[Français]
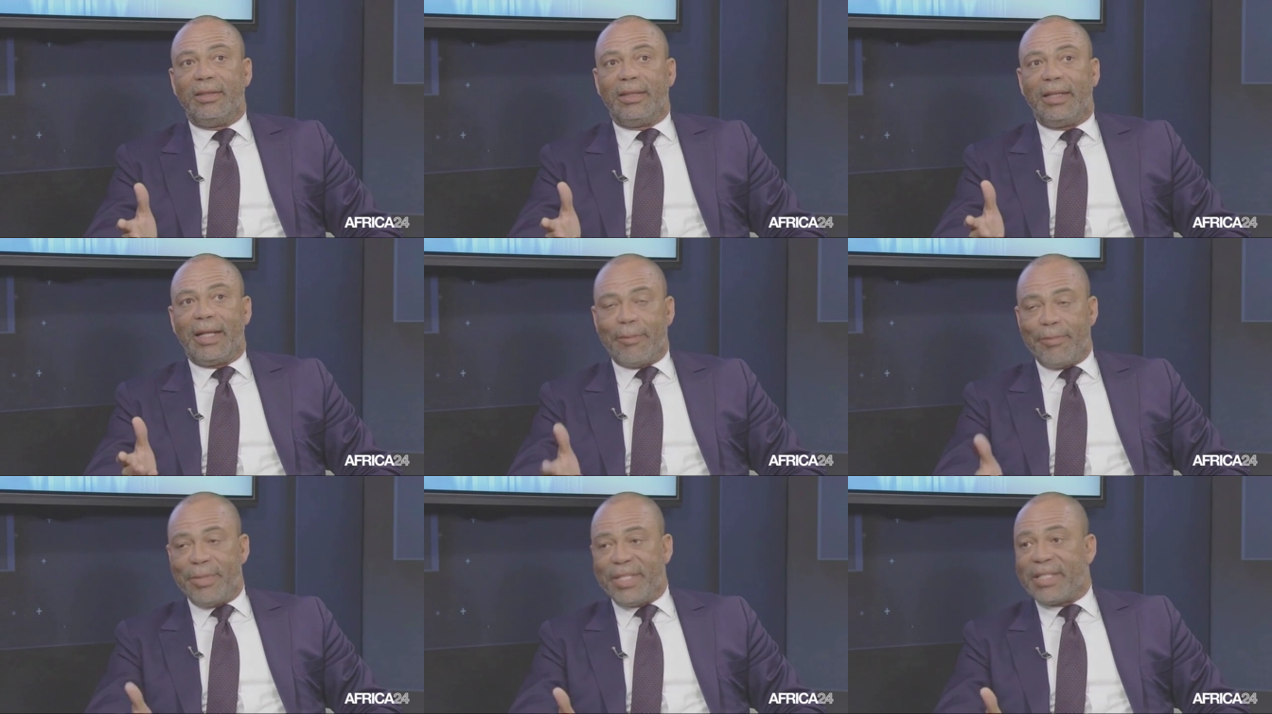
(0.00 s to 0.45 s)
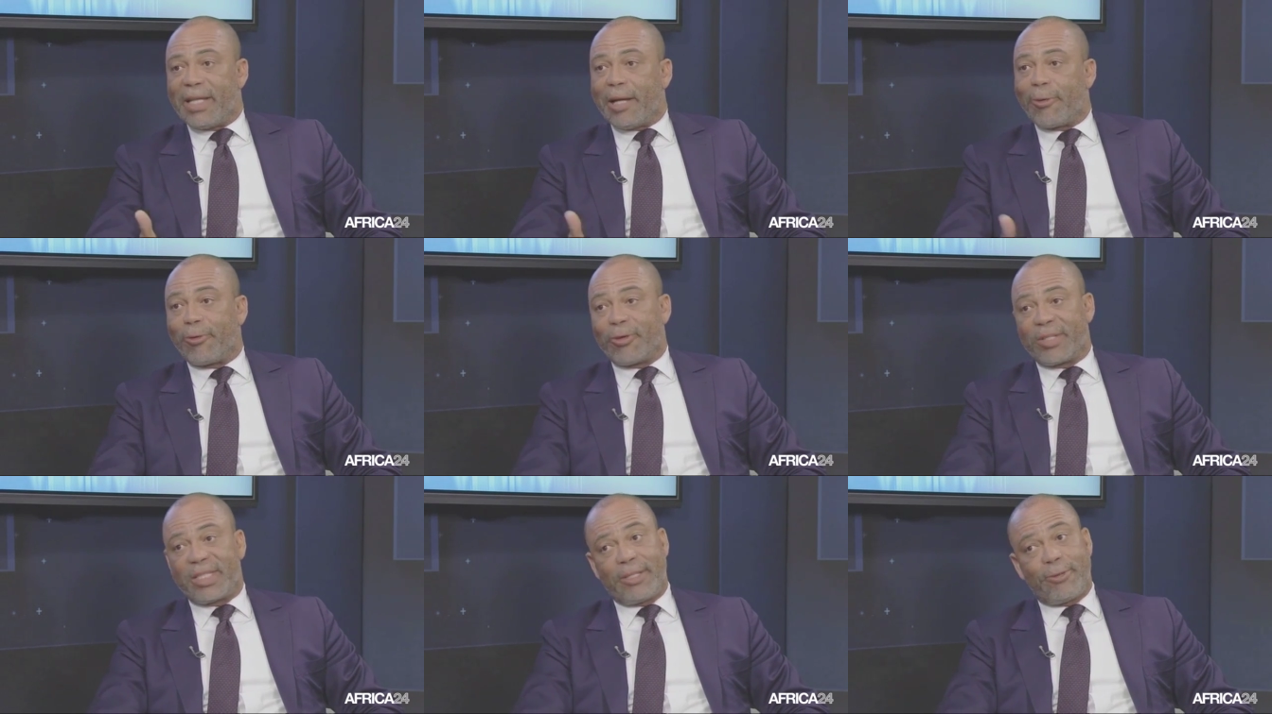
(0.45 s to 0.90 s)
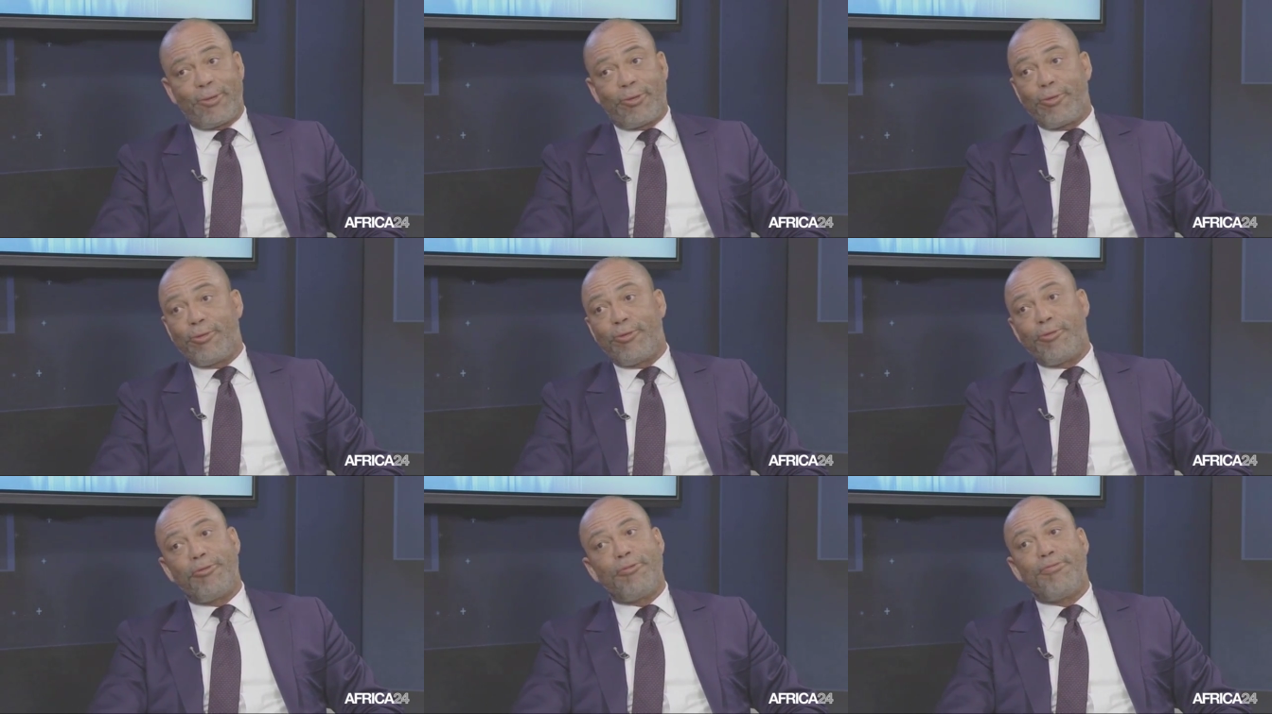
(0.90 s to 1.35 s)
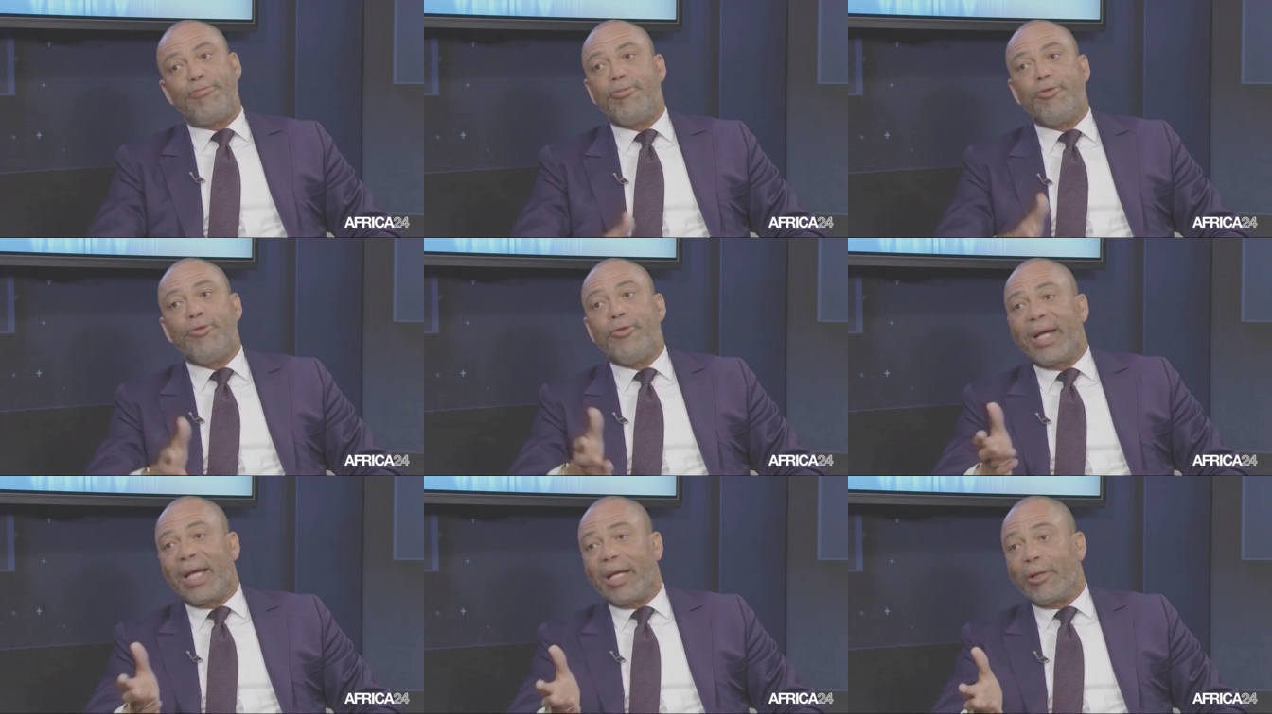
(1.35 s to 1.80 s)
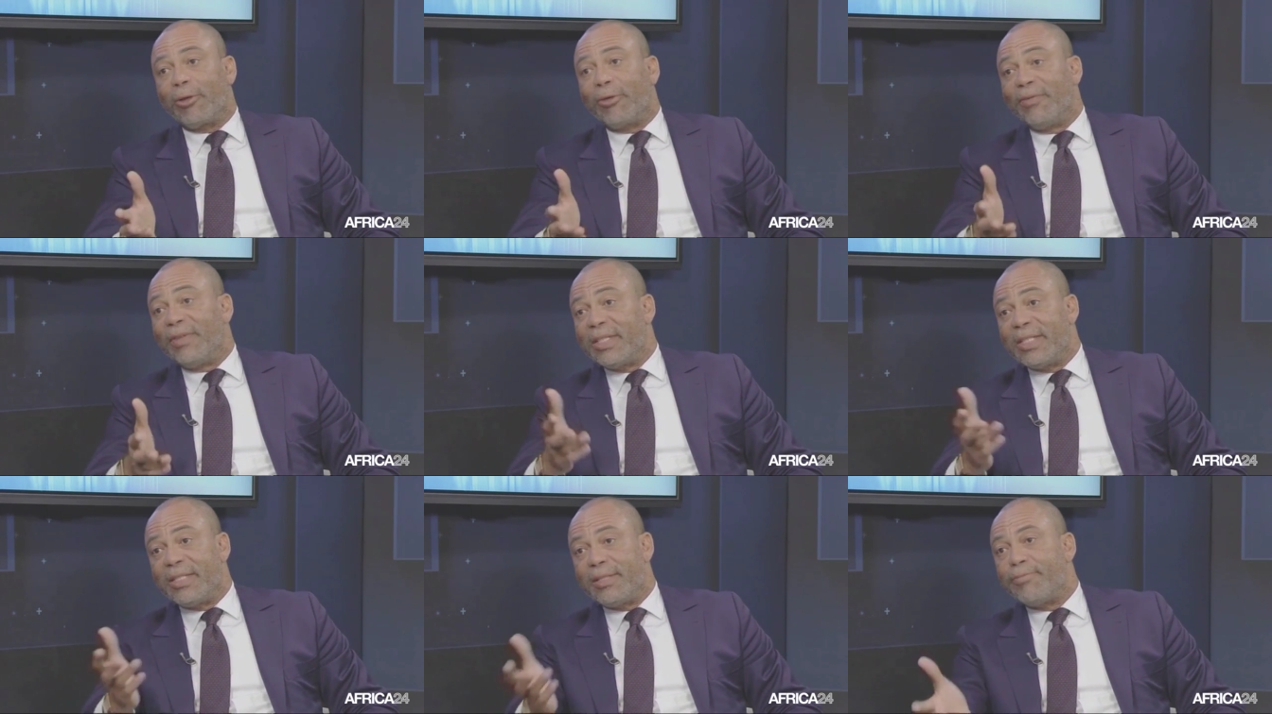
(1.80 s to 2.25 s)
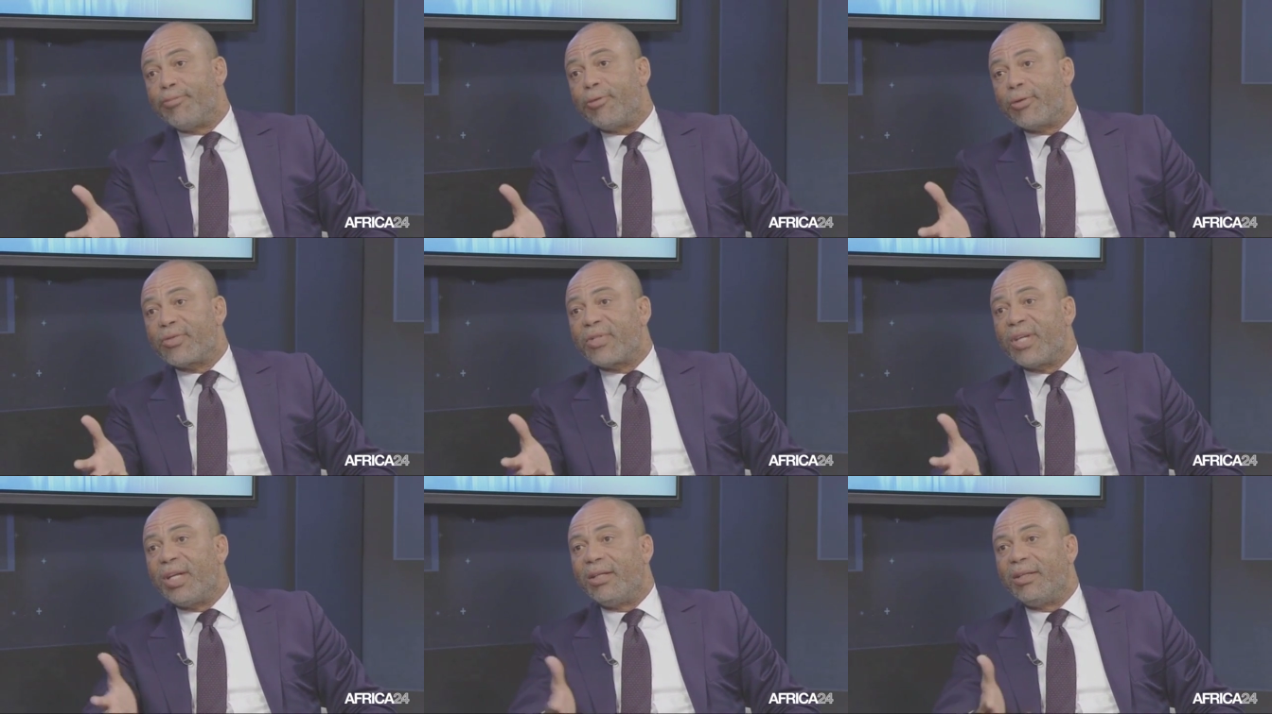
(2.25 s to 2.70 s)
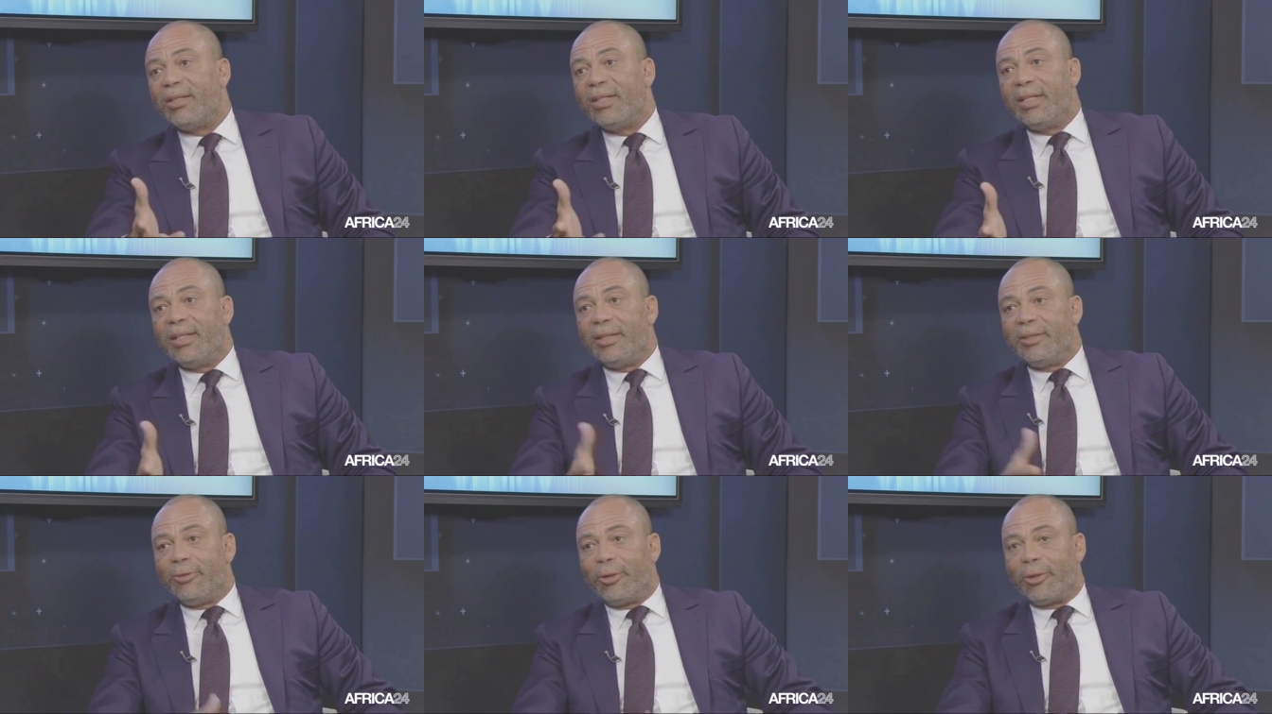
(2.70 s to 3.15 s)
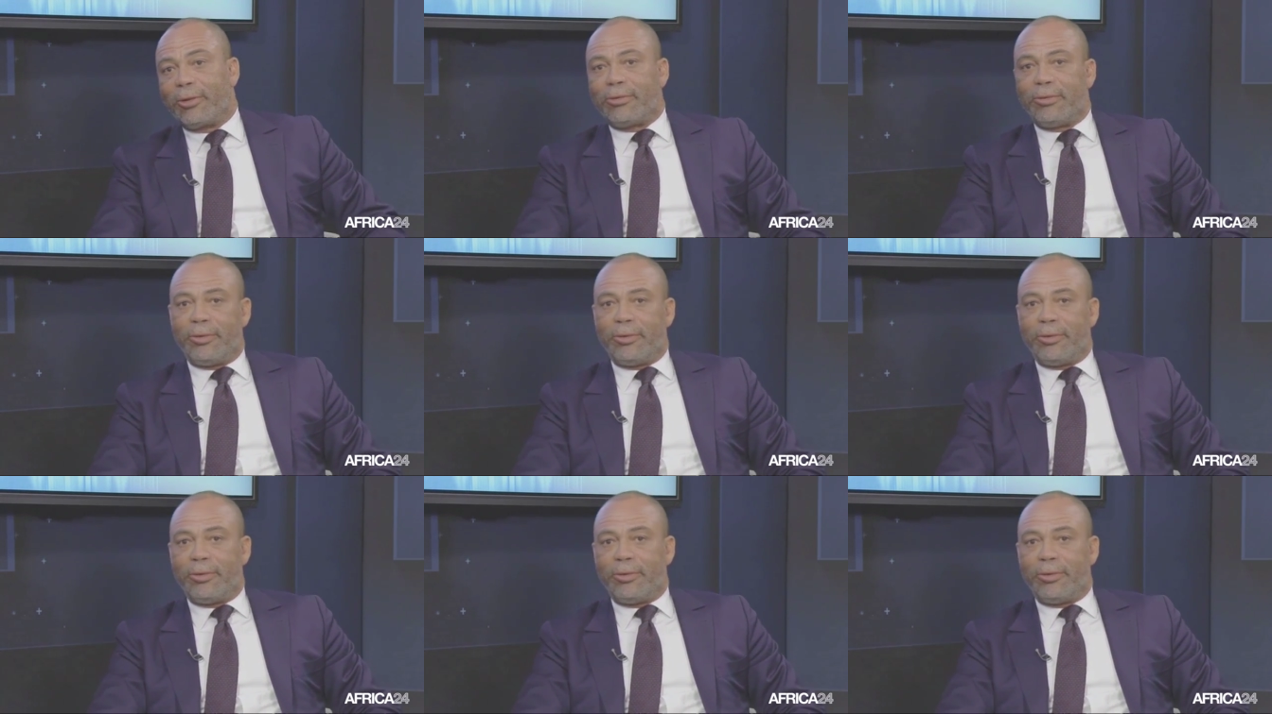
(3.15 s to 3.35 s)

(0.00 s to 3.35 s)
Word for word: l'habitat constitue plus de 90% donc,